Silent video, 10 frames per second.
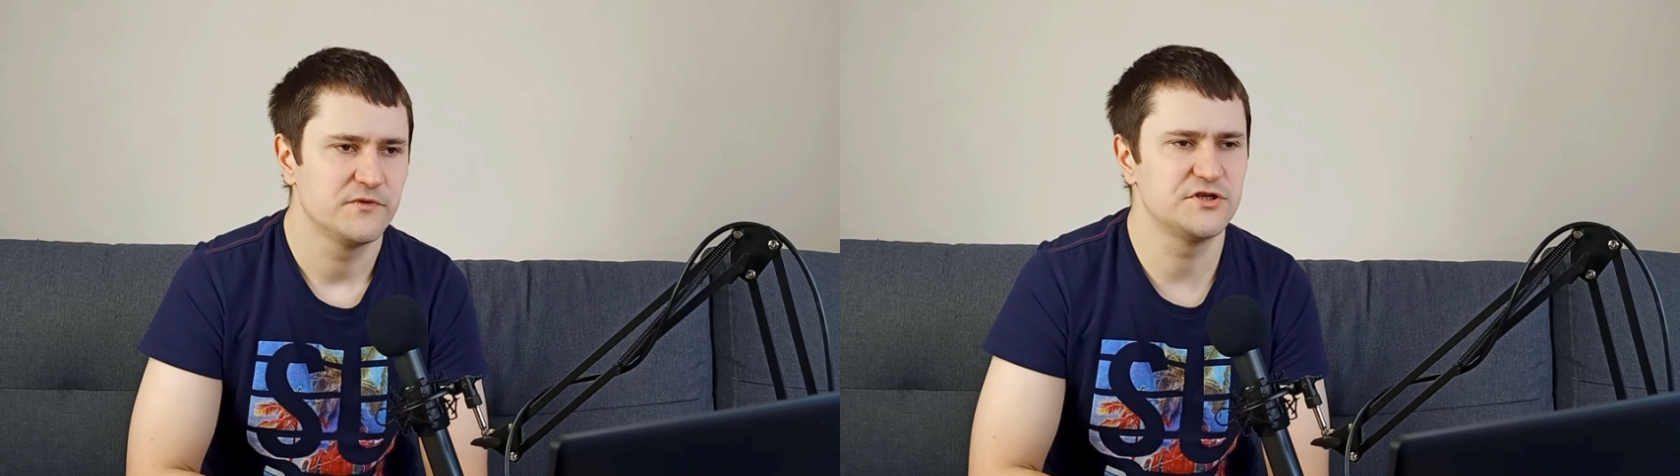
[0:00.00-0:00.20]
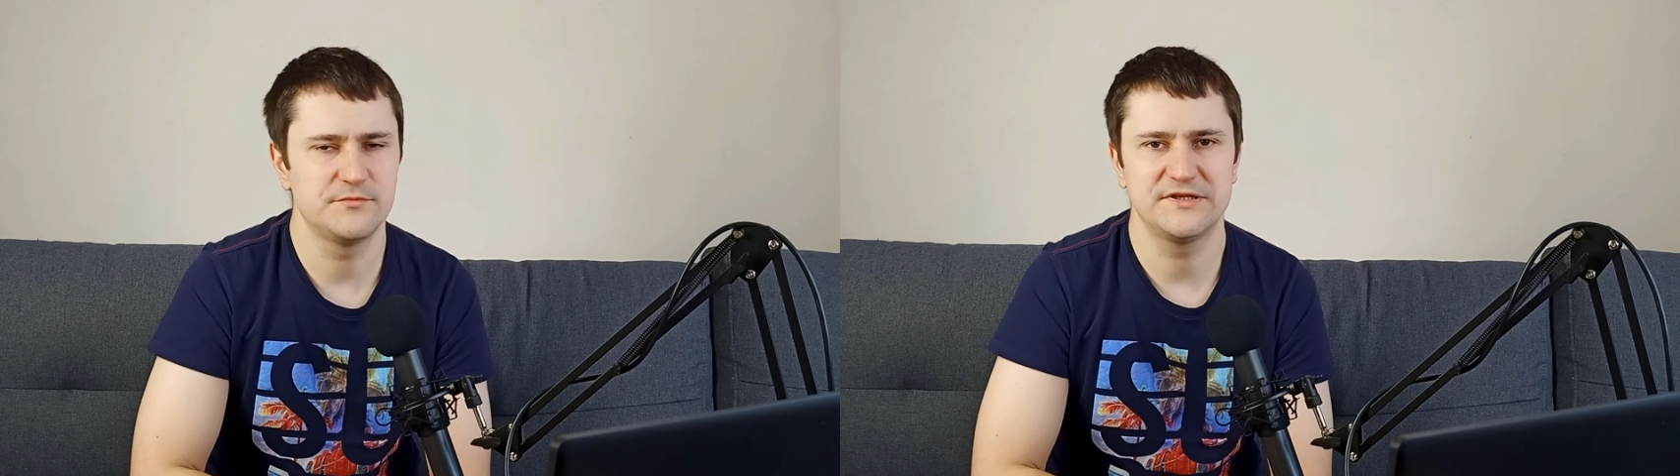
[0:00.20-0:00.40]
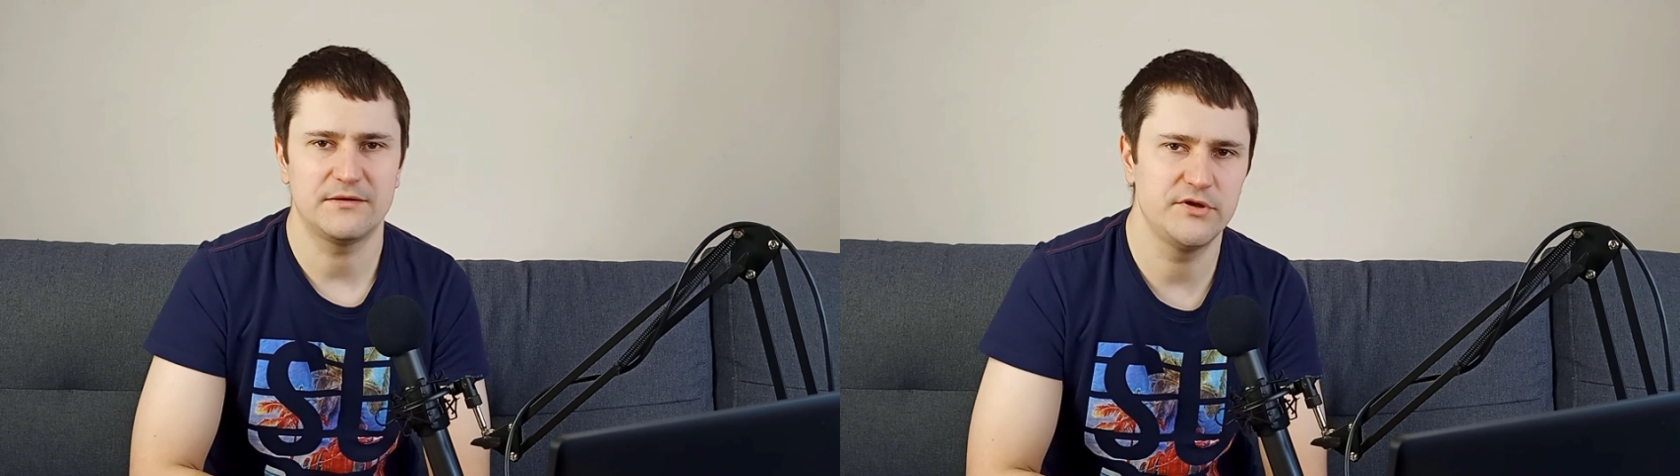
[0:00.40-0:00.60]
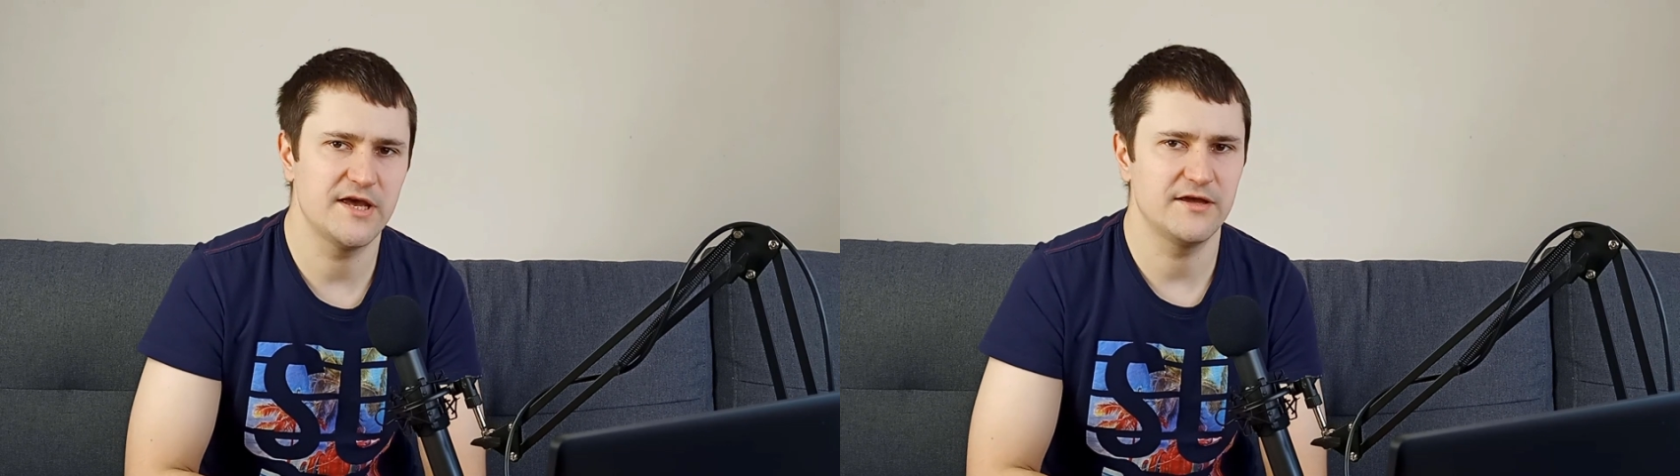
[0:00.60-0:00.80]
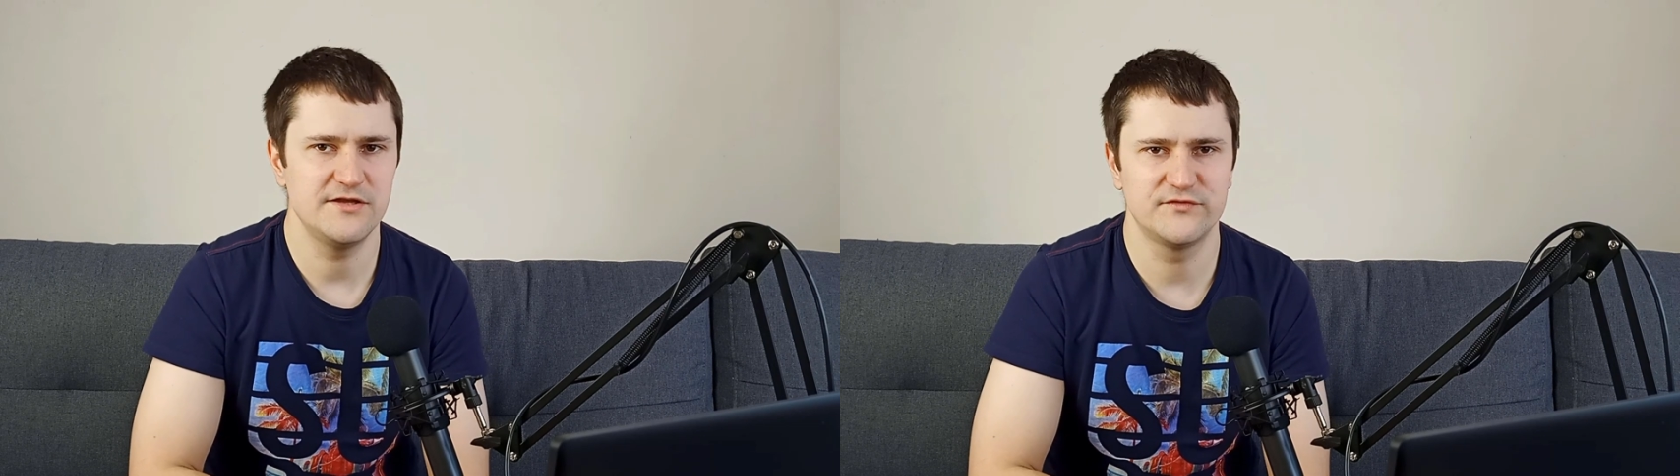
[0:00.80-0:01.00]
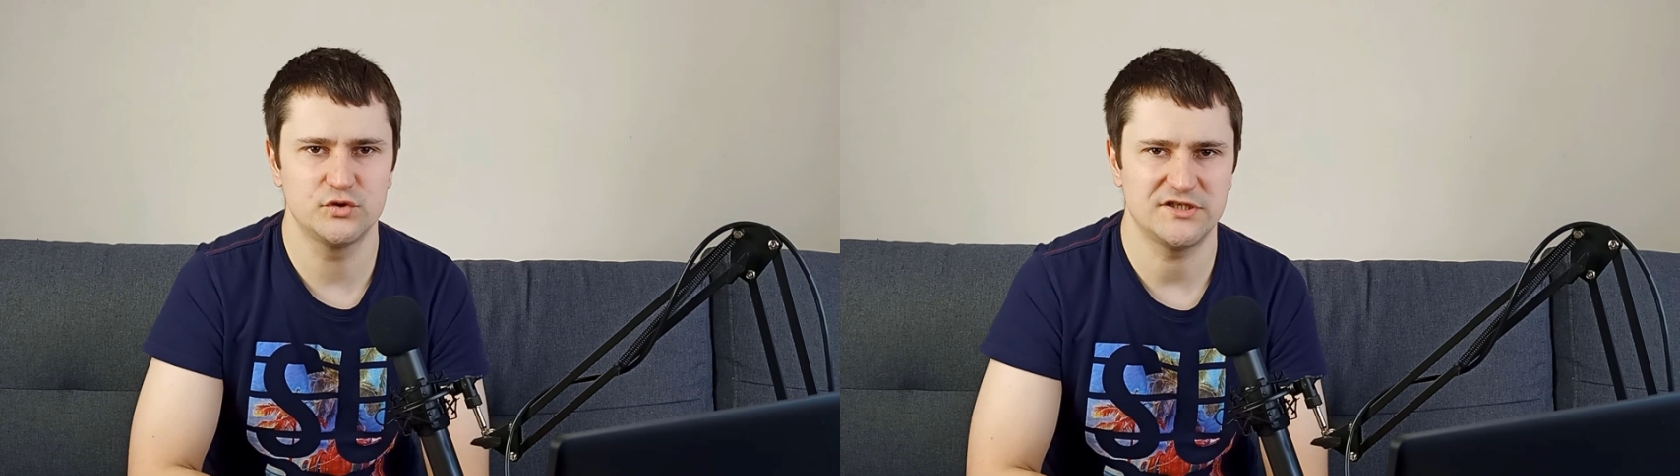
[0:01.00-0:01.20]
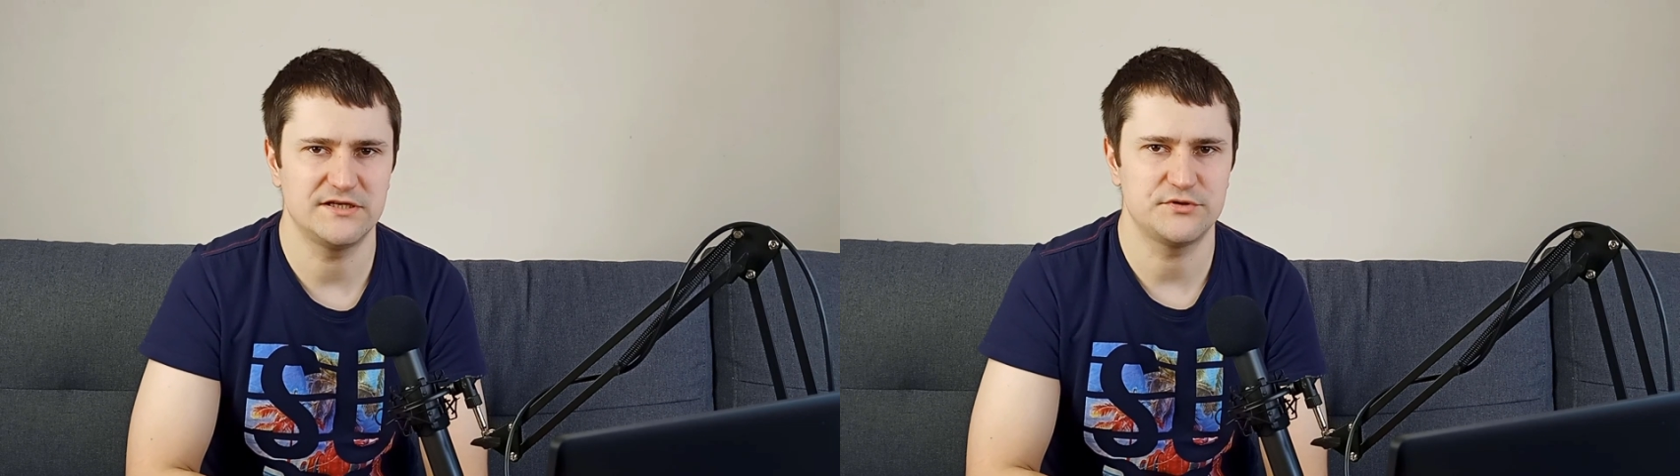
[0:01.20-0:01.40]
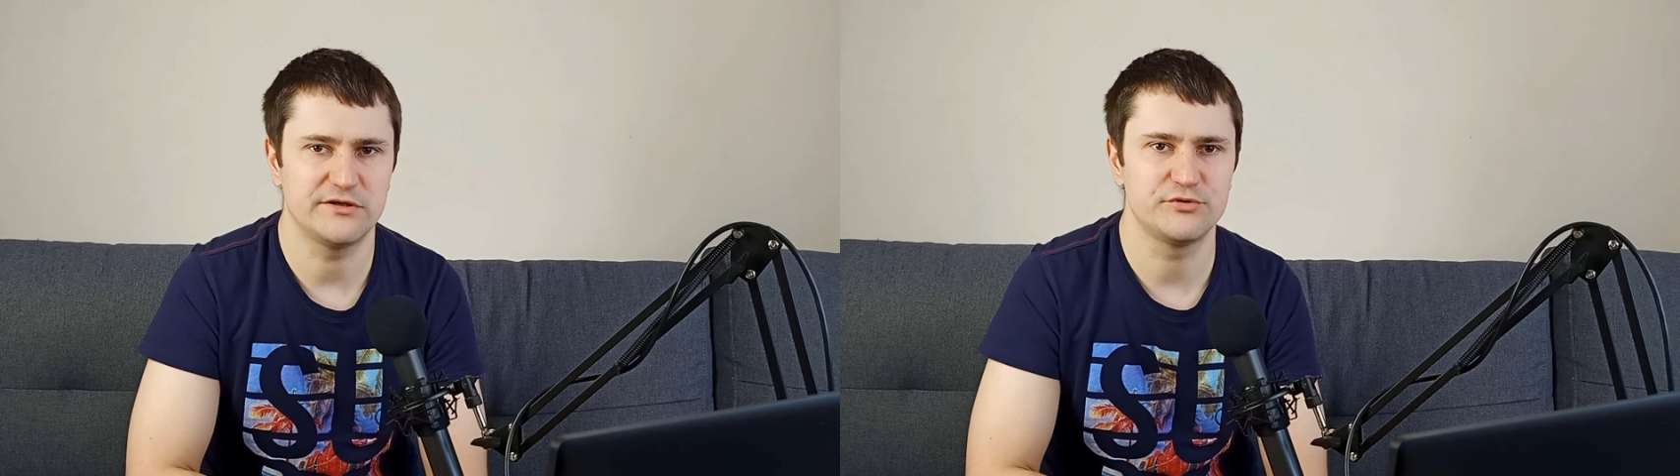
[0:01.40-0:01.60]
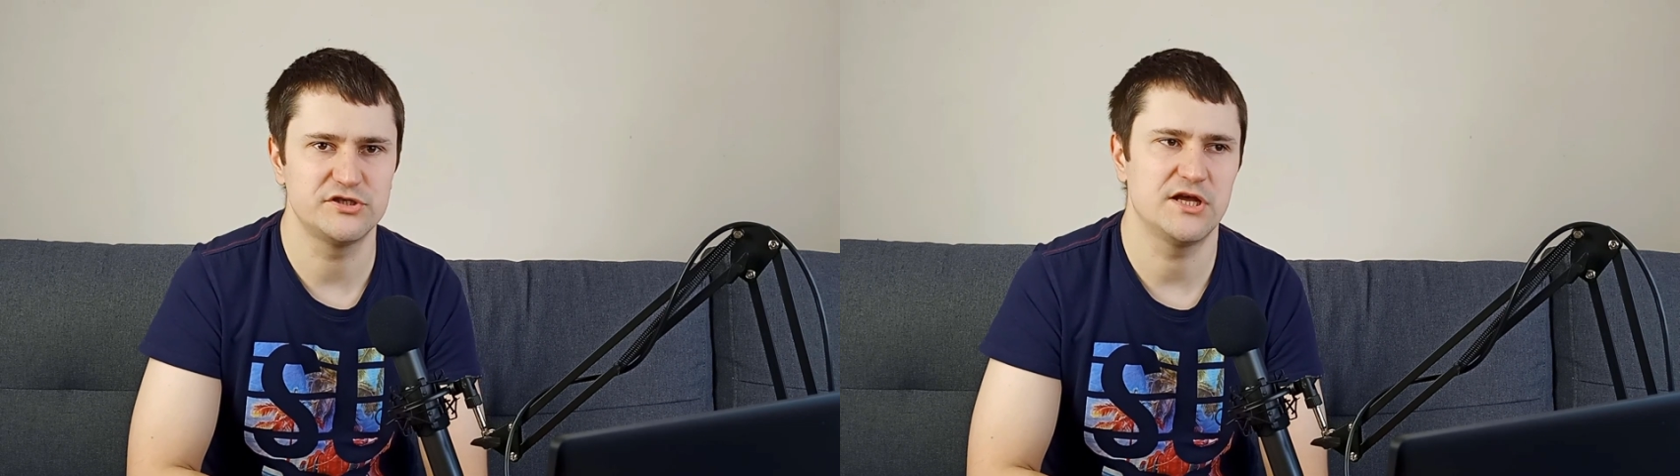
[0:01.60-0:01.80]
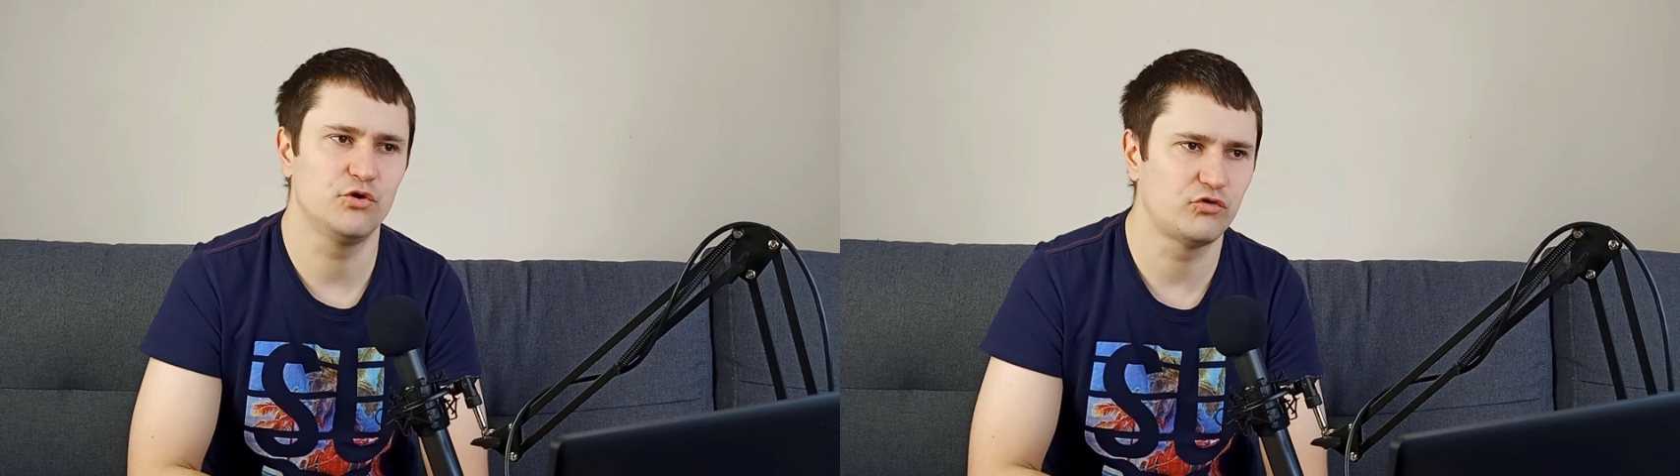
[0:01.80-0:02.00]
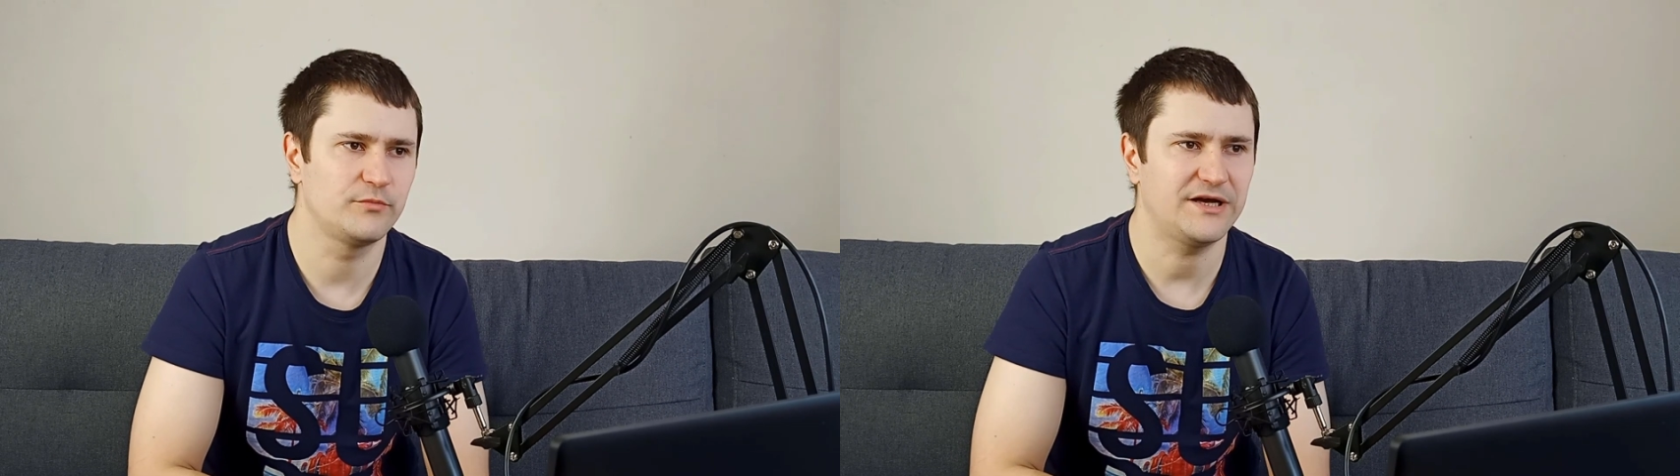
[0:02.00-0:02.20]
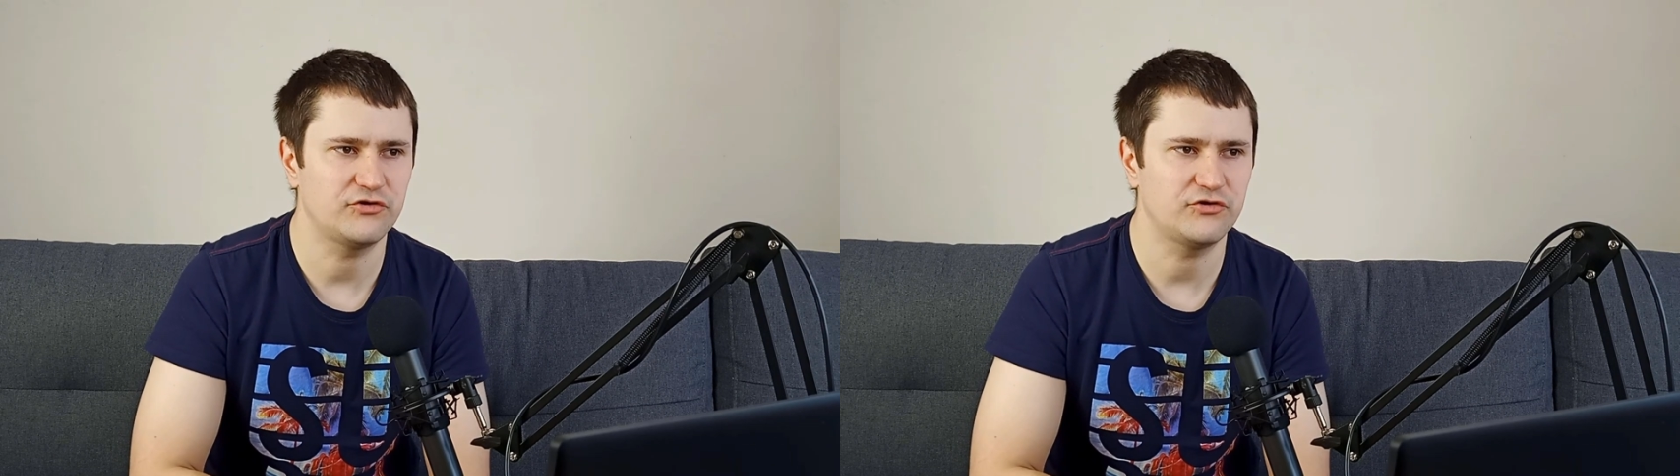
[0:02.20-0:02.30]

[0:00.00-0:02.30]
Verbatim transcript: więc żeby tam nie, nie wrzucać na przykład później na YouTube,